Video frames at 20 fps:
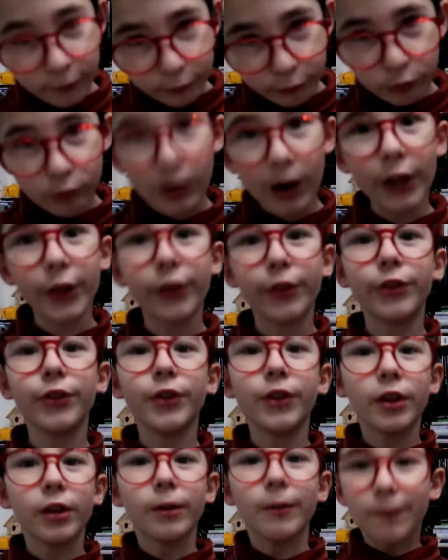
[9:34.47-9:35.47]
fois...
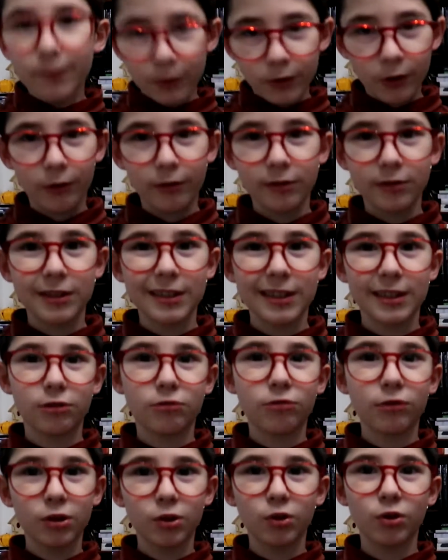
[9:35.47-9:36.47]
Non, c'est
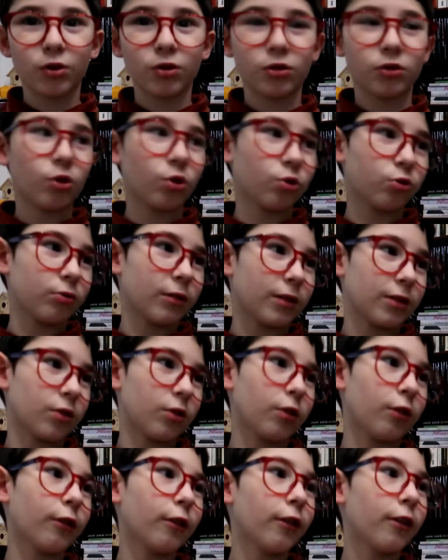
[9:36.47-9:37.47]
160
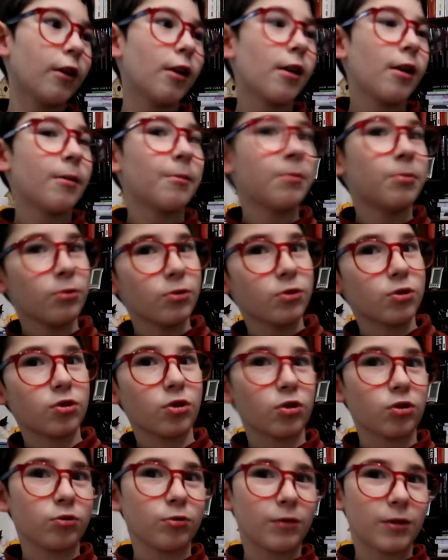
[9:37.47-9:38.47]
plus
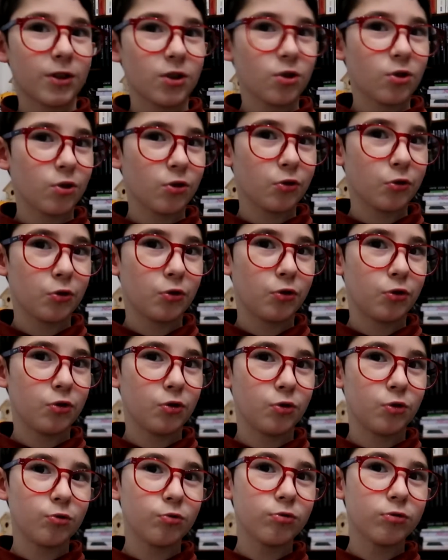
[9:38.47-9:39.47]
160.
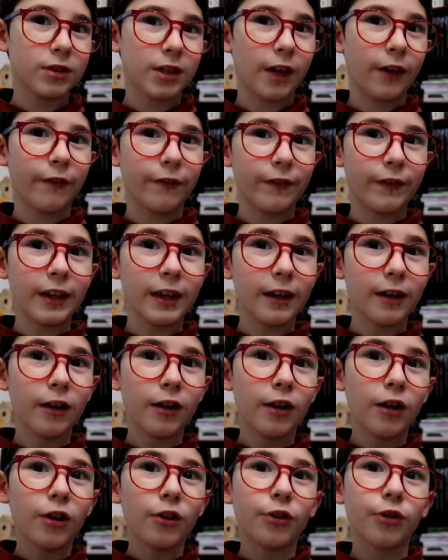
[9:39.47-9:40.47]
Du coup, ça fait
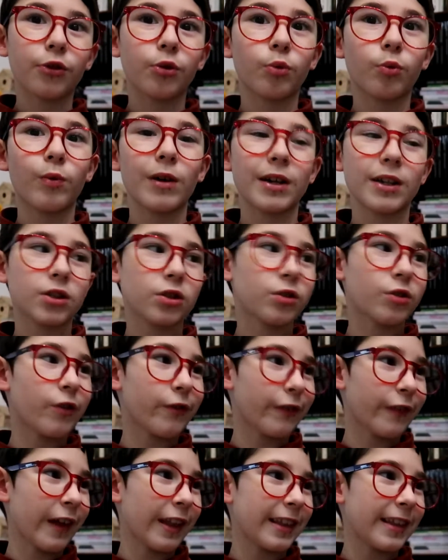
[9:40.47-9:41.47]

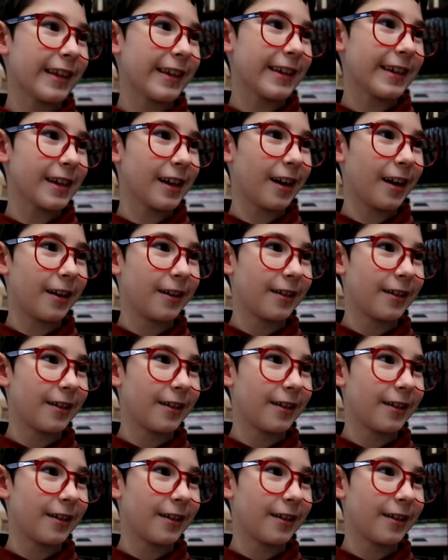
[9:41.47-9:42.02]
320 dégâts.